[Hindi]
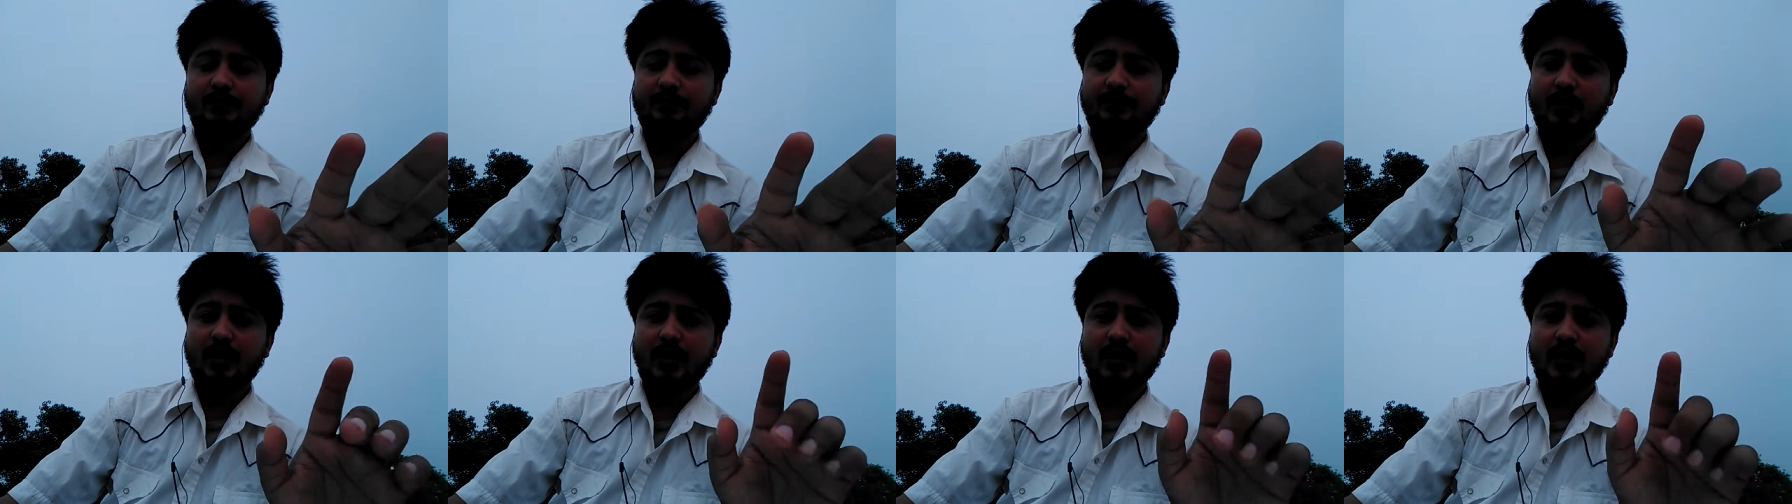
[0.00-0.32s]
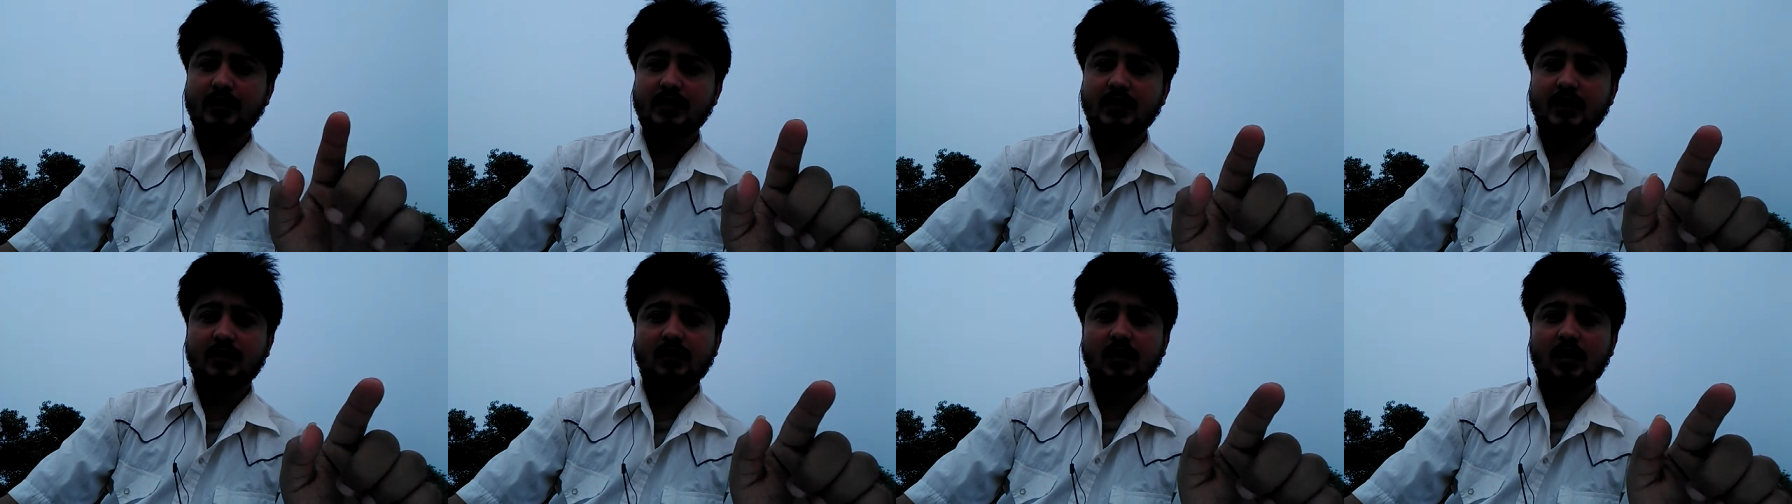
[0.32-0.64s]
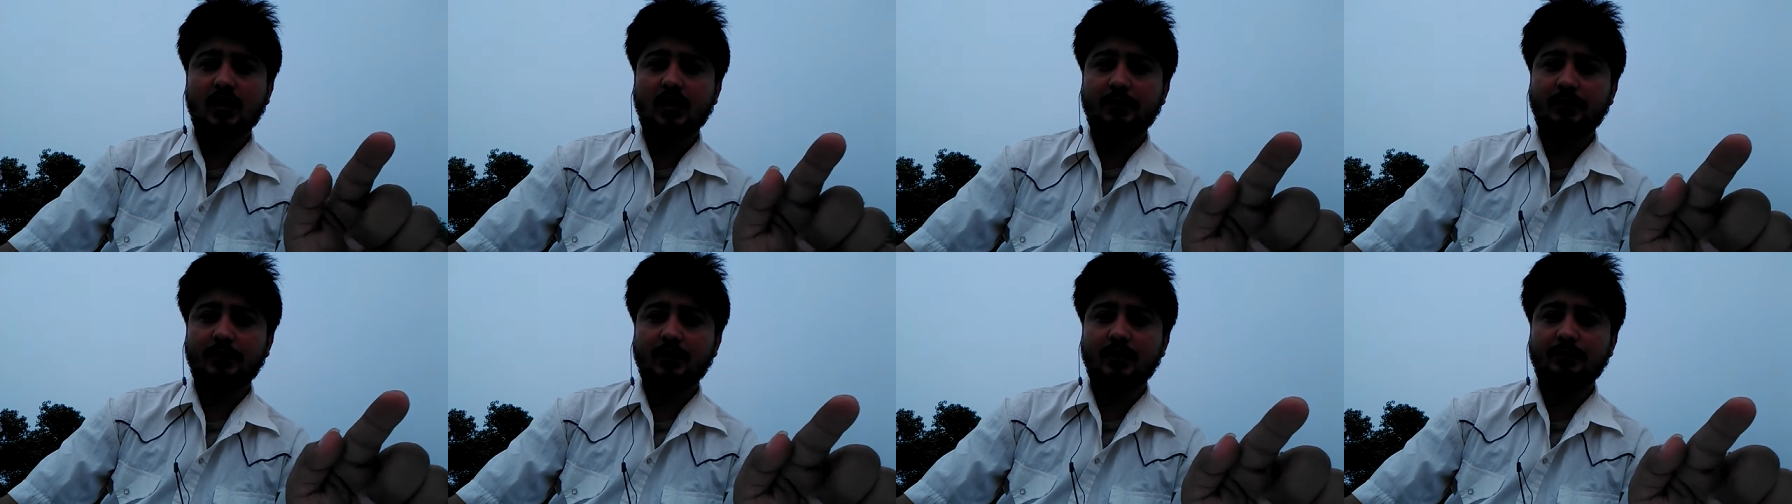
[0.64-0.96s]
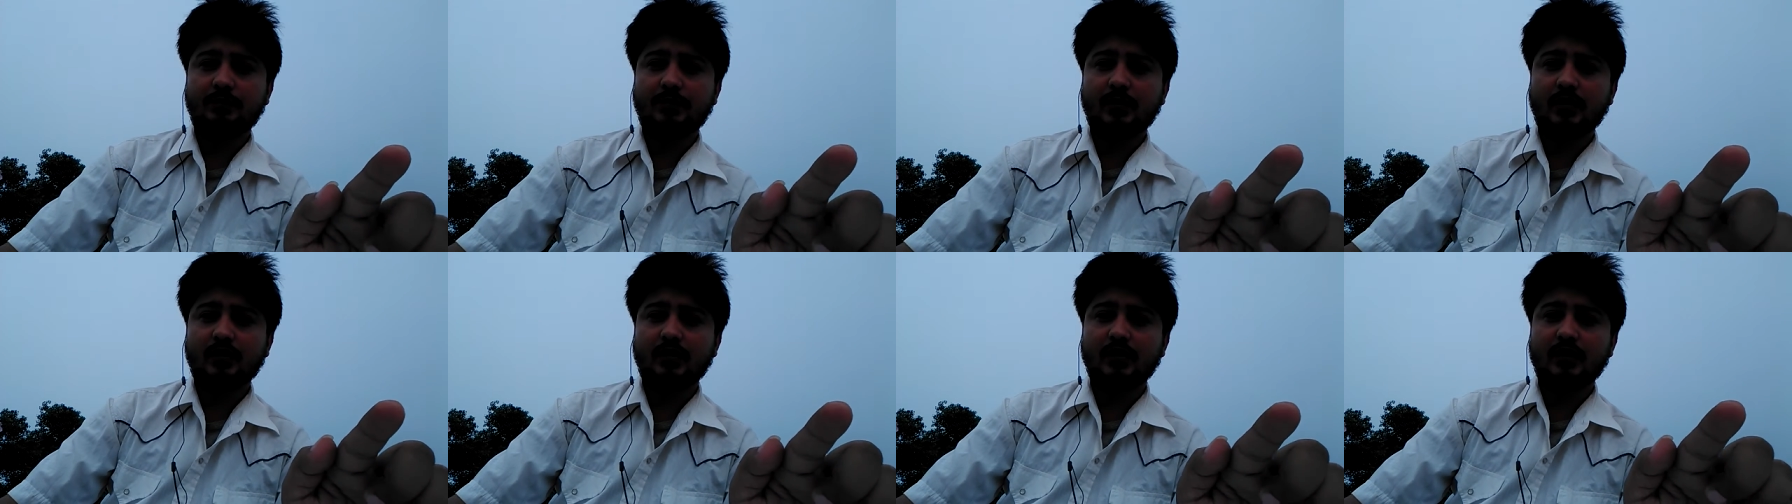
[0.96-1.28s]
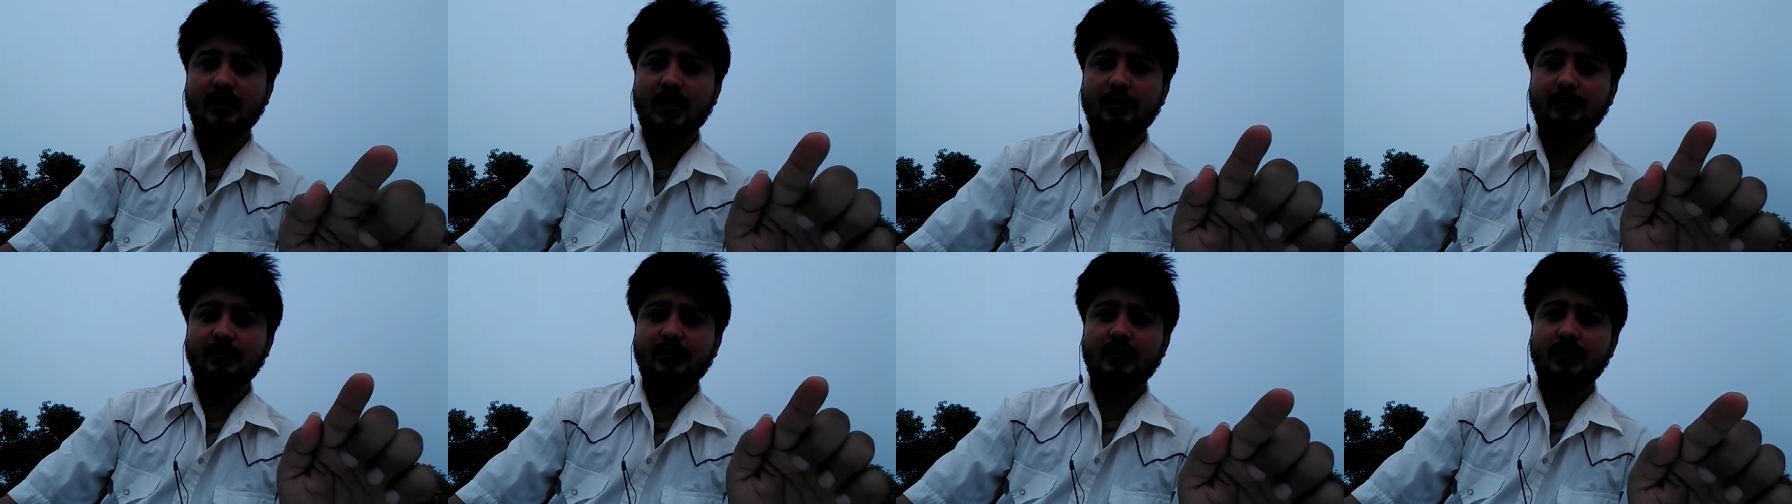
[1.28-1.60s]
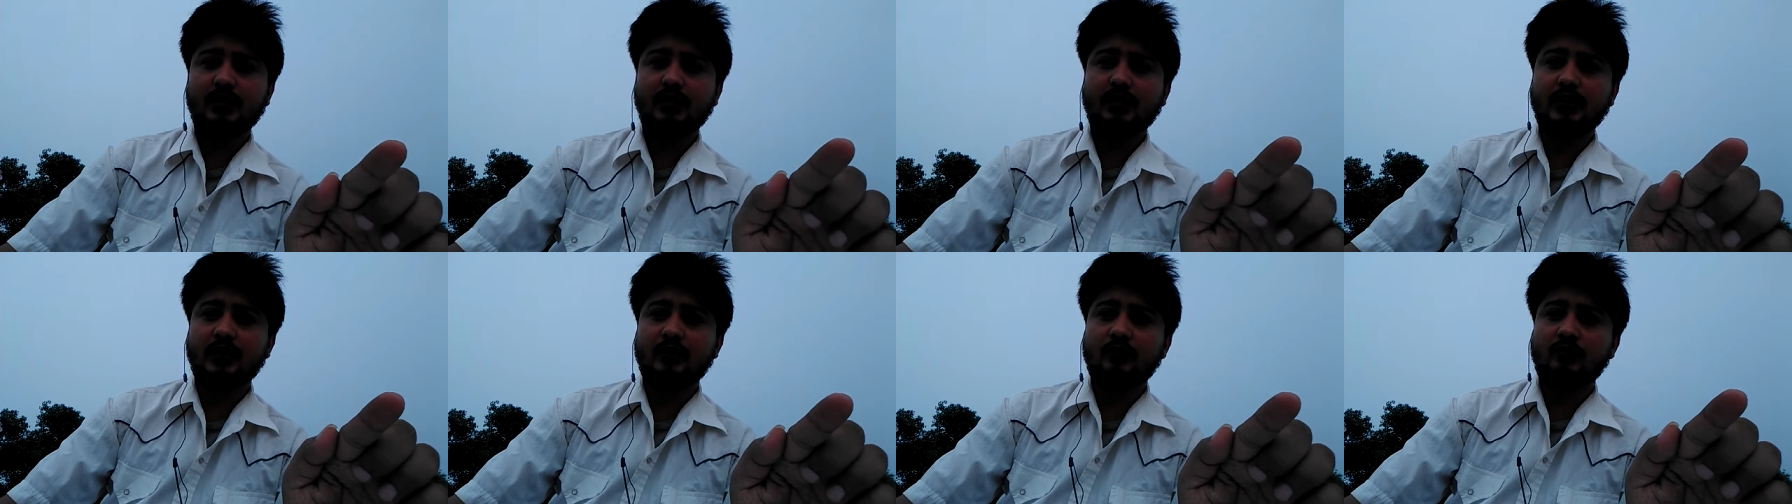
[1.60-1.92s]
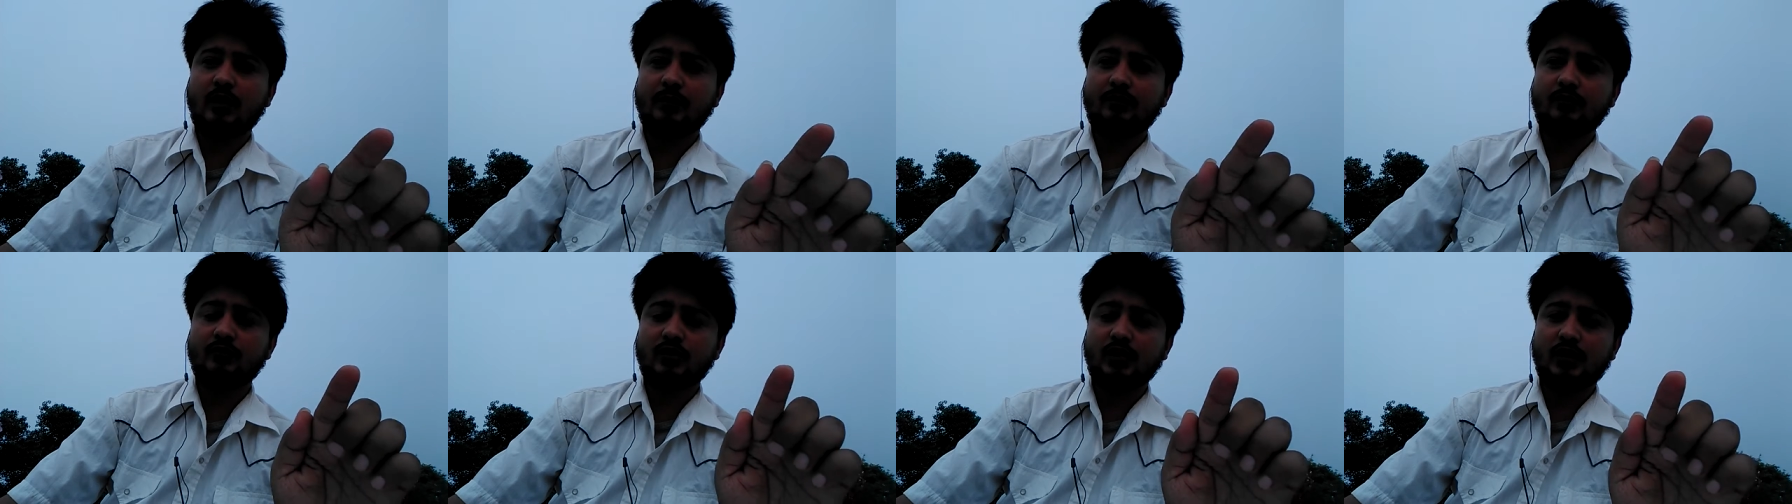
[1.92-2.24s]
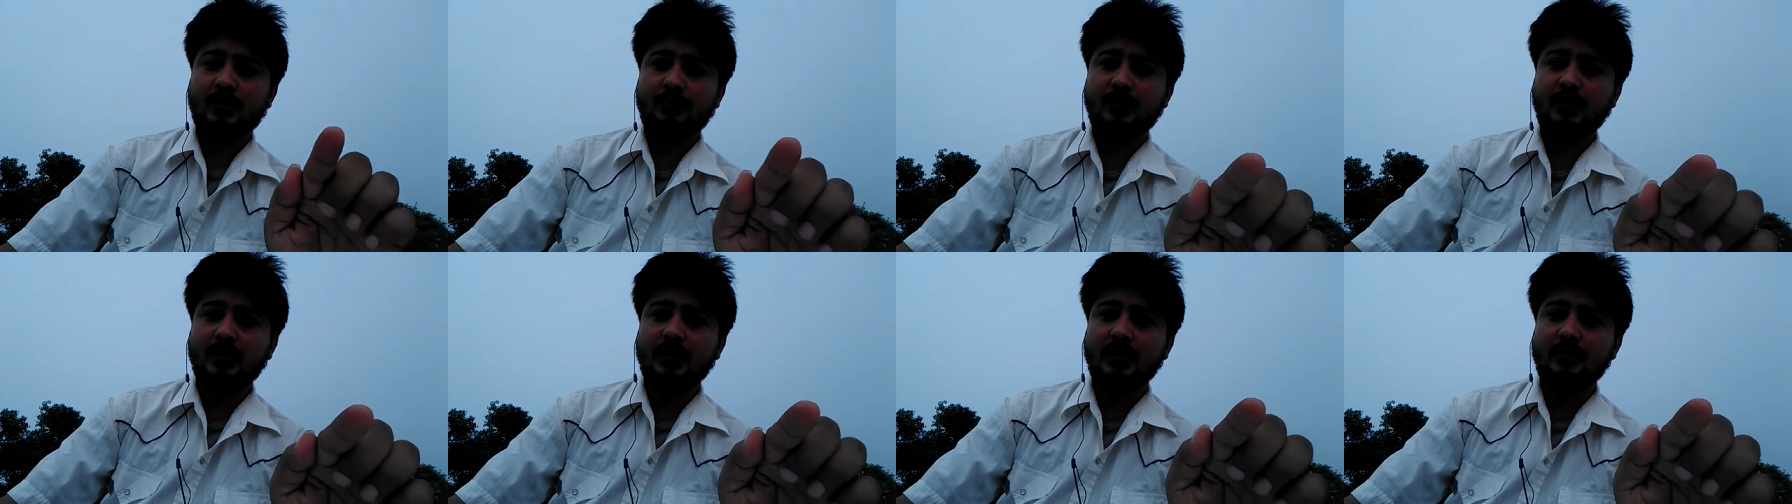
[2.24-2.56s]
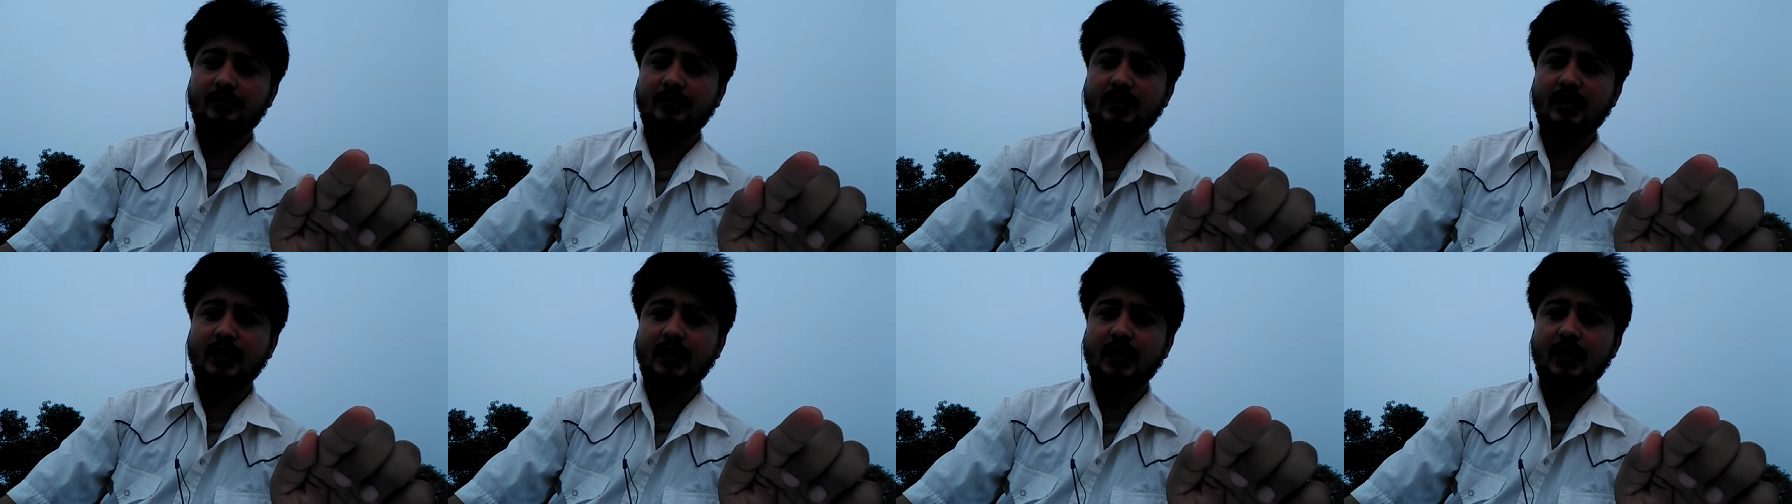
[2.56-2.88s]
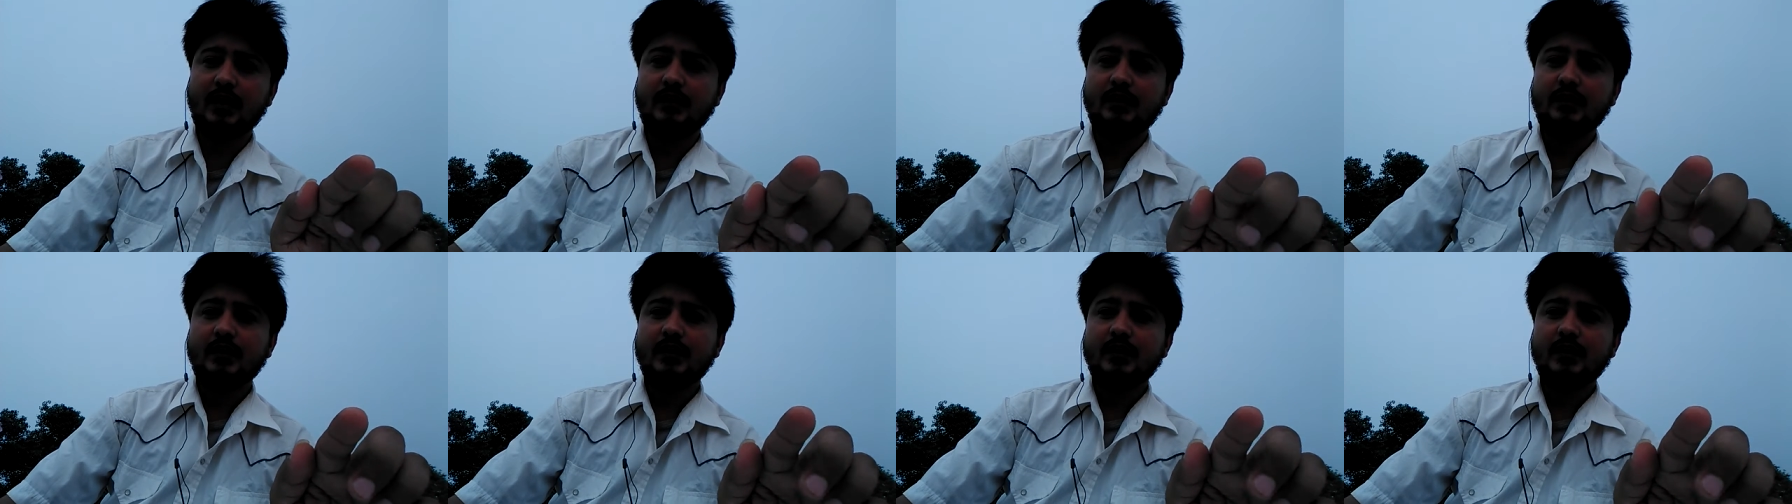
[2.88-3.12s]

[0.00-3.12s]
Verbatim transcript: पहला साल अगर पढ़ करके आप निकलते हैं तो आपको सर्टिफिकेट मिलेगा